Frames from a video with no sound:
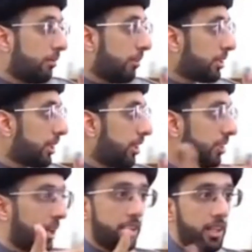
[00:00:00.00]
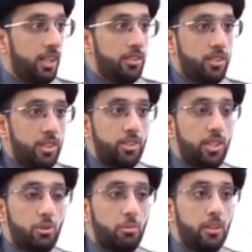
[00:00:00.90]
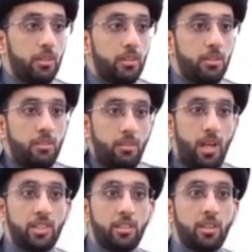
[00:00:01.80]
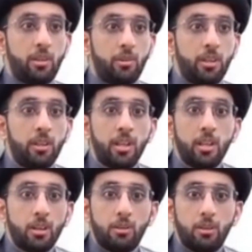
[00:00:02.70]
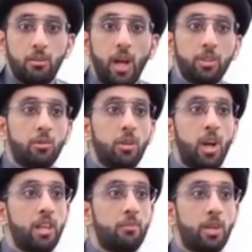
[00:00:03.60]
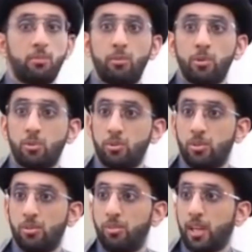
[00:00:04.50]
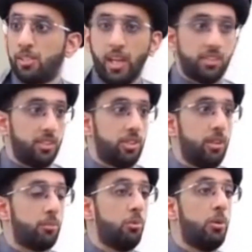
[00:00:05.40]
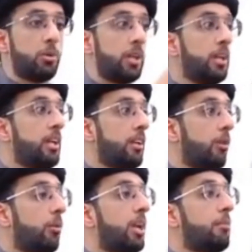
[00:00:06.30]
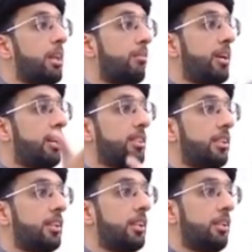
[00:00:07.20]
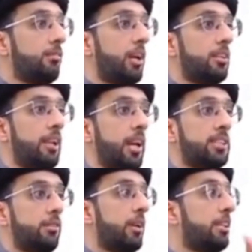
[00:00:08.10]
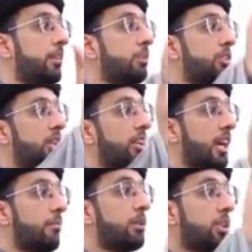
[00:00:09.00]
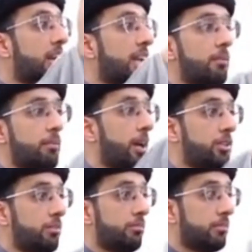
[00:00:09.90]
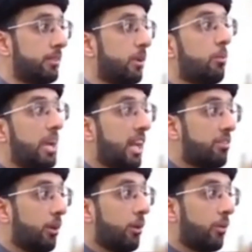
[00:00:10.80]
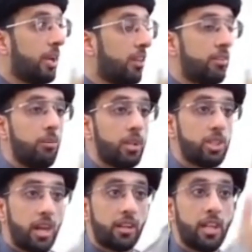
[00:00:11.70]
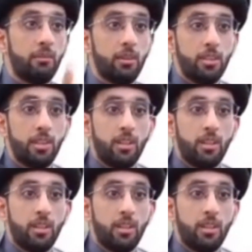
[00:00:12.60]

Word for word: ما ادري كثير انا عشت تجربه حشتني كورونا لحد يقول ان هذا المرض مو موجود فقدت حاسه الشم طول عمري ولا مره في حياتي فقدت الحاسه فقدتها مده شهر كامل شهر كامل ما اشم ولا اتذوق ولا اتذوق شهر كامل